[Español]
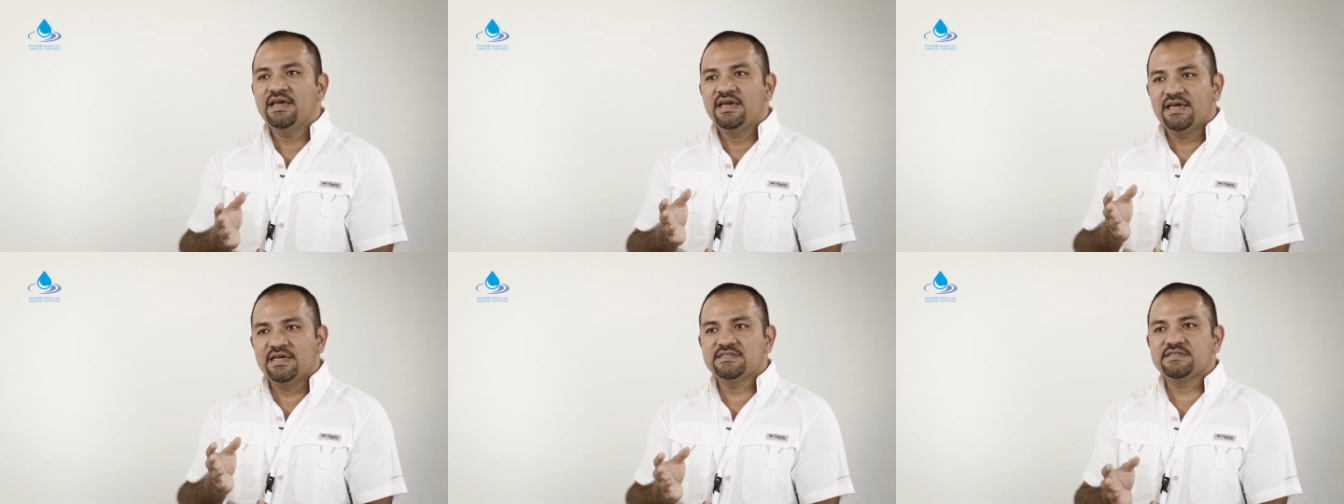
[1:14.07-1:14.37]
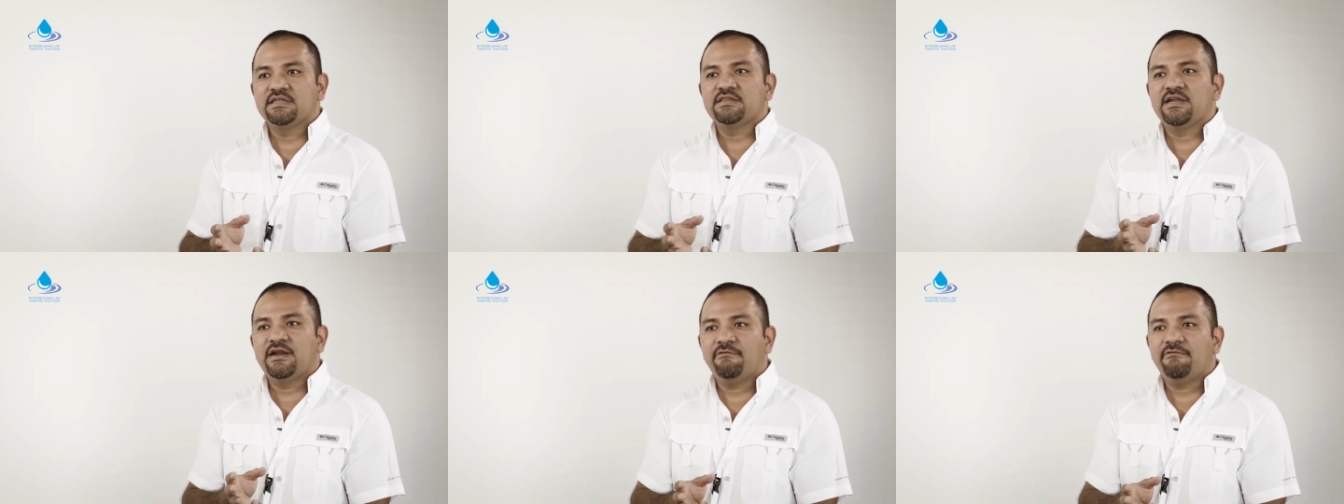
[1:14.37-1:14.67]

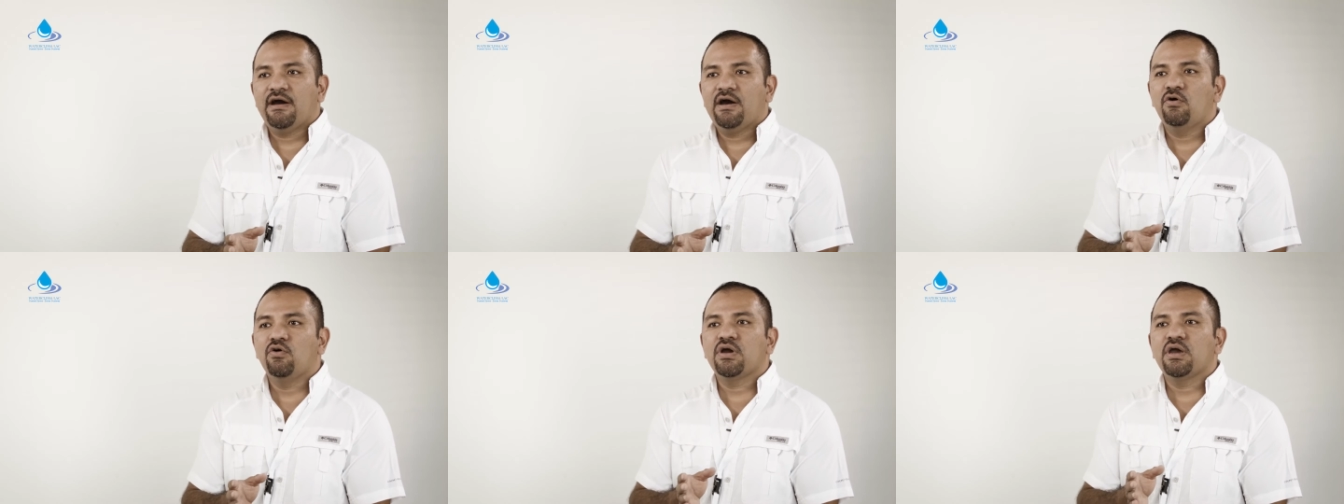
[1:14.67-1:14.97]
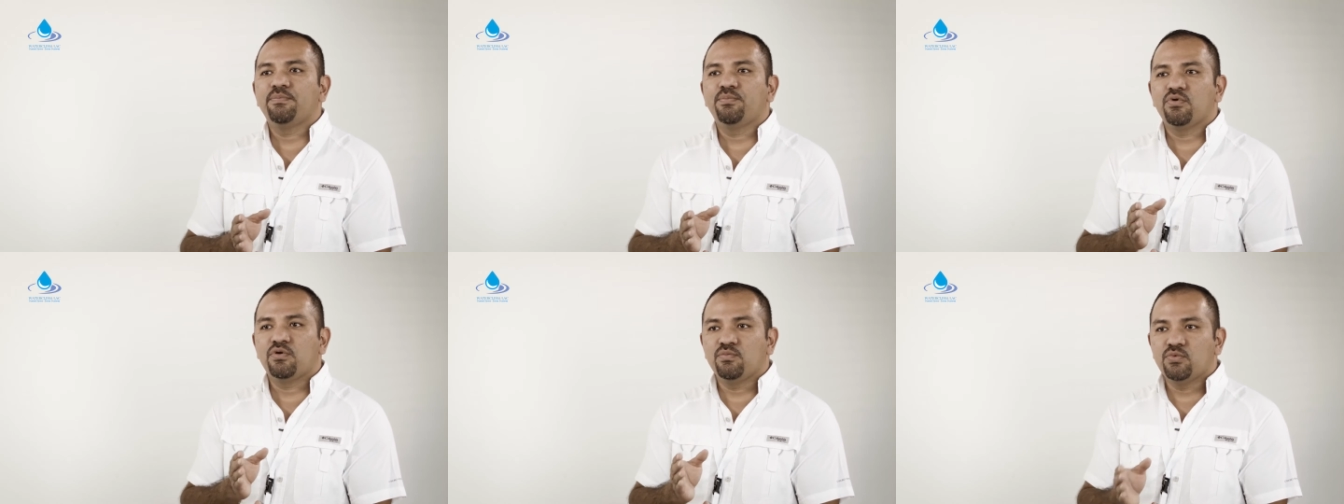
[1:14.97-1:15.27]
ese trabajo
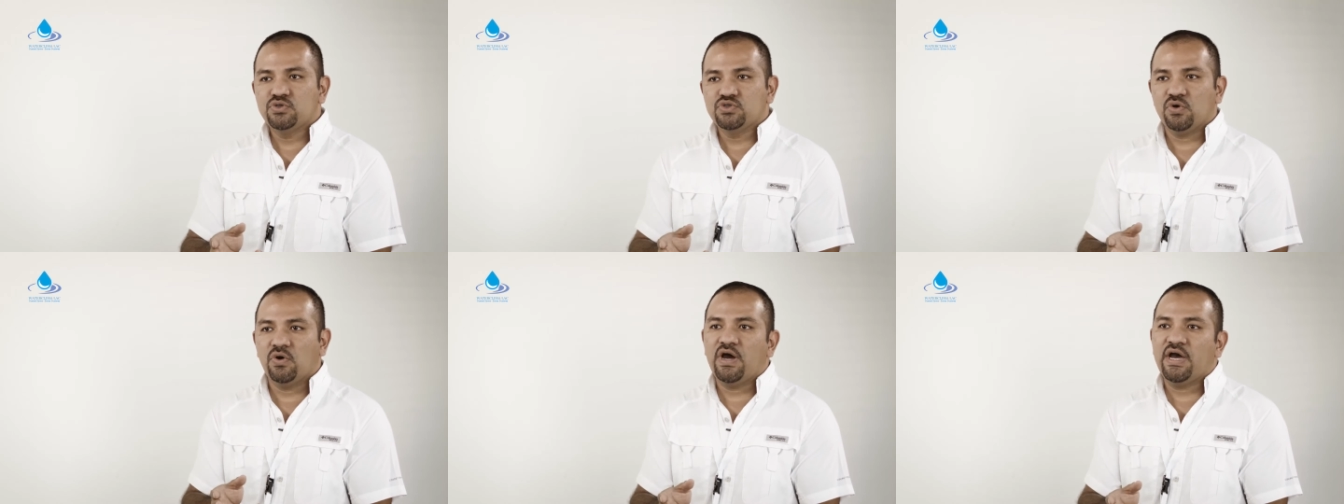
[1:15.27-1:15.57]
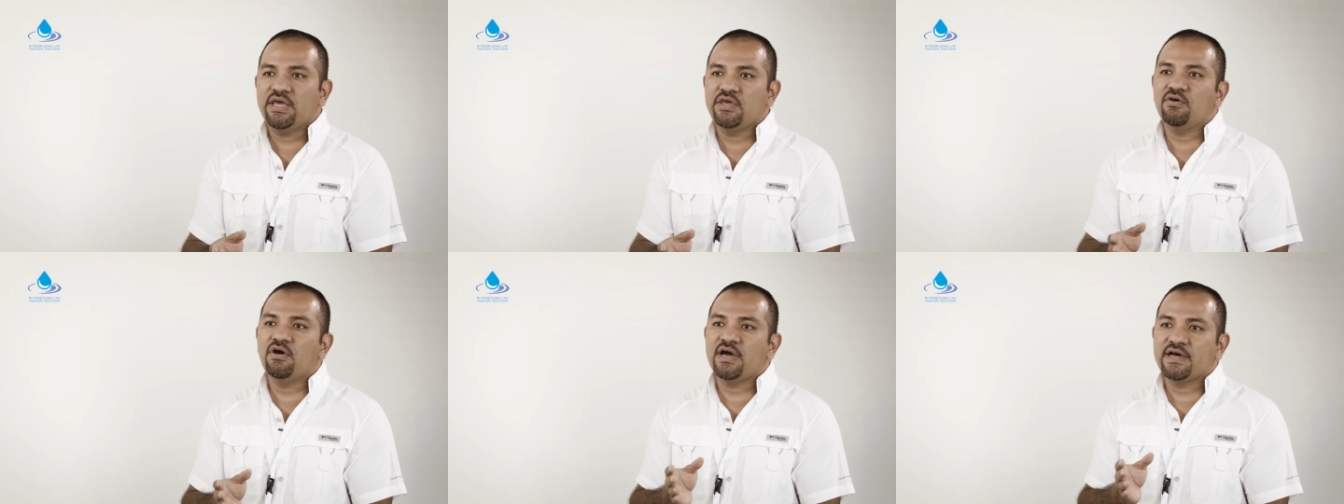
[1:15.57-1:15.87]
que por muchos
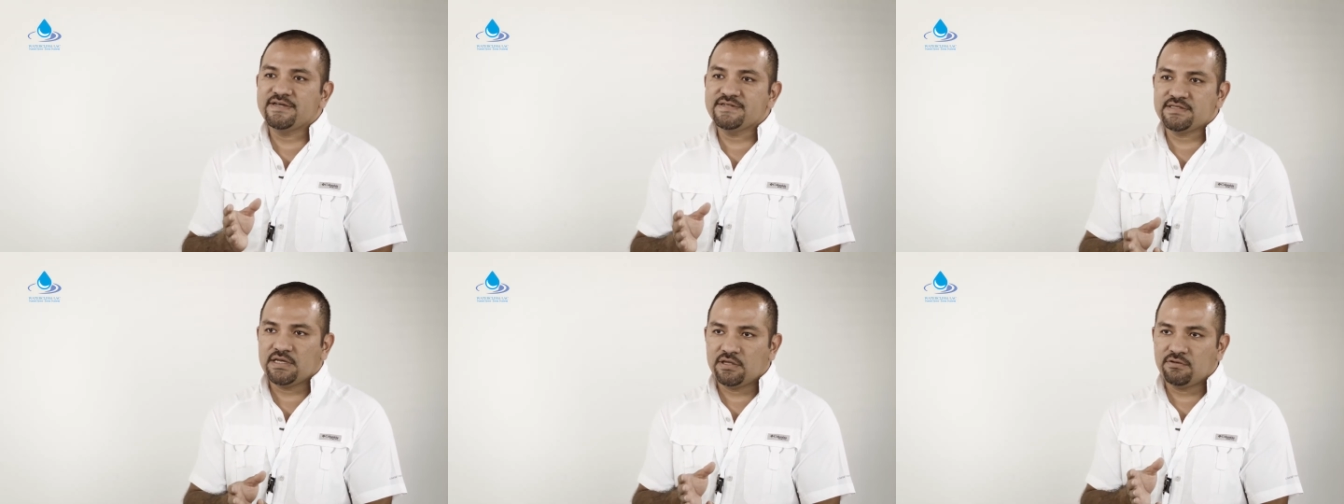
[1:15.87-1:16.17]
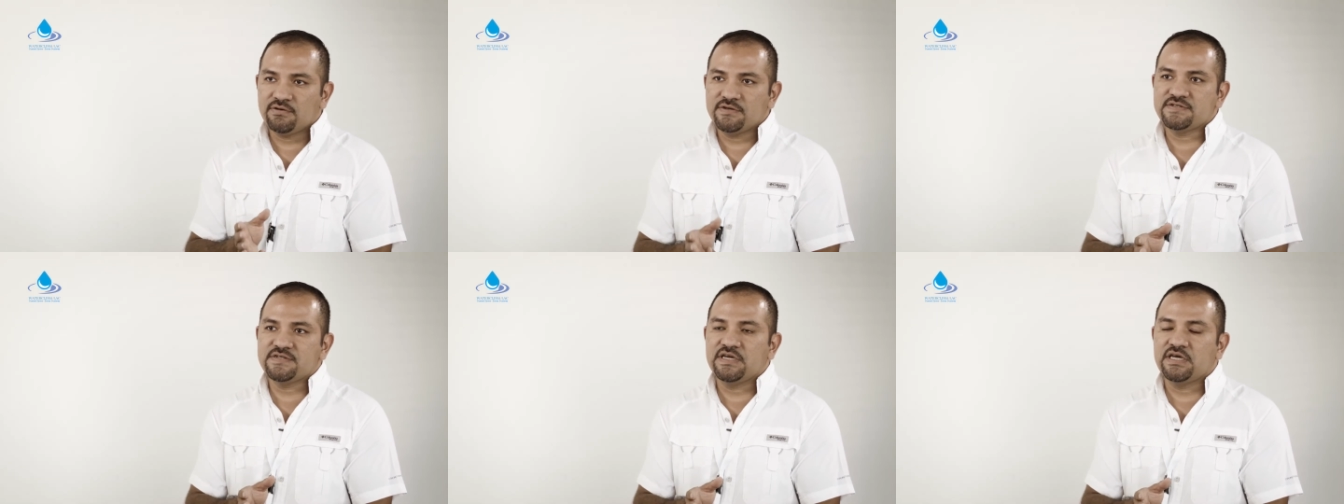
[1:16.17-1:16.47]
años han
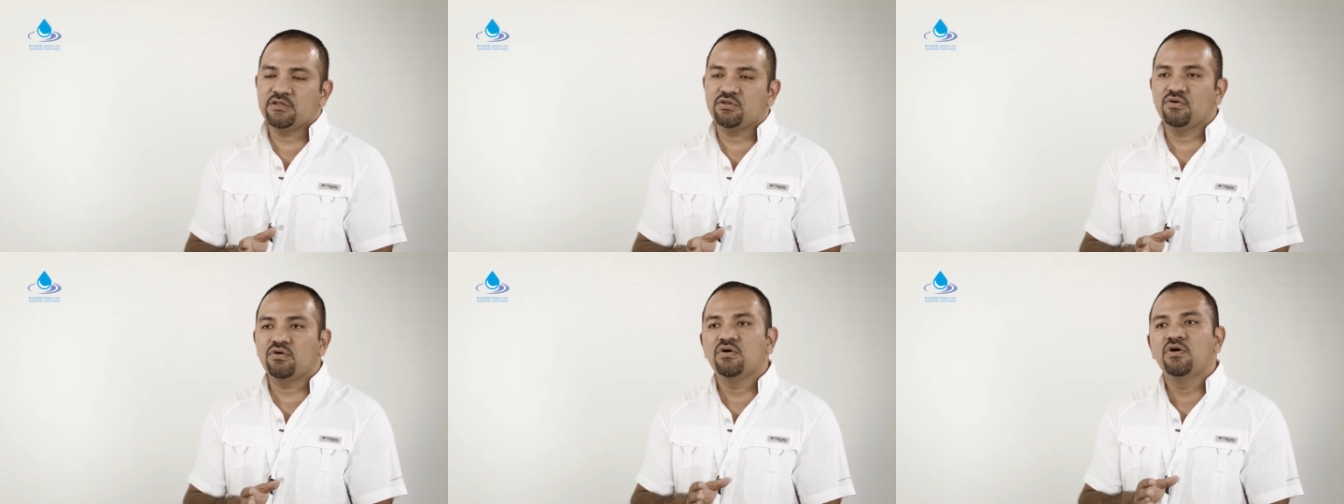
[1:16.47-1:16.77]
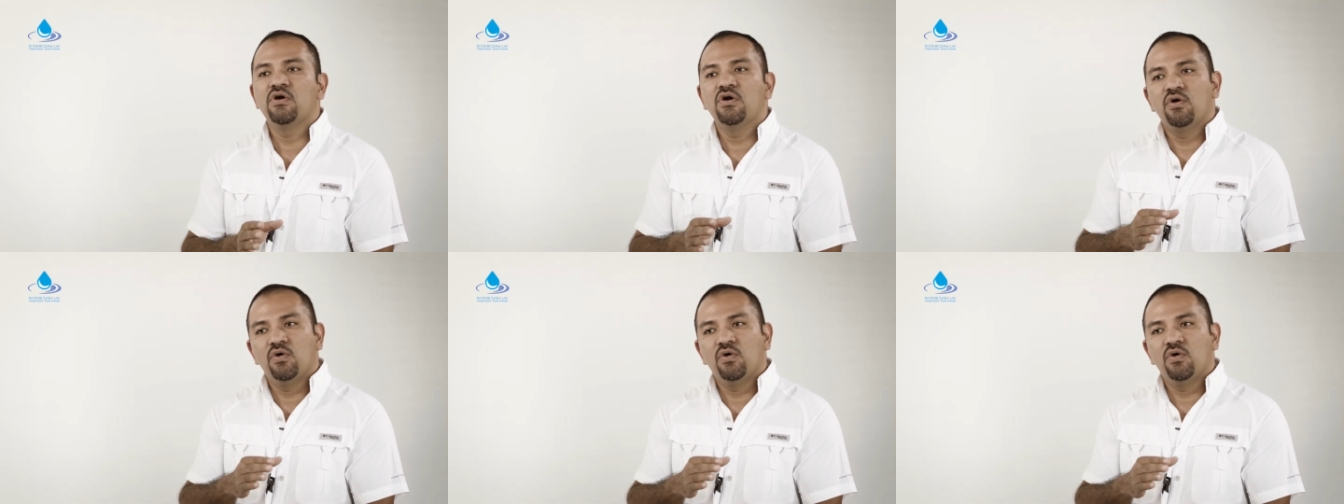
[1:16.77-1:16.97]
estado haciendo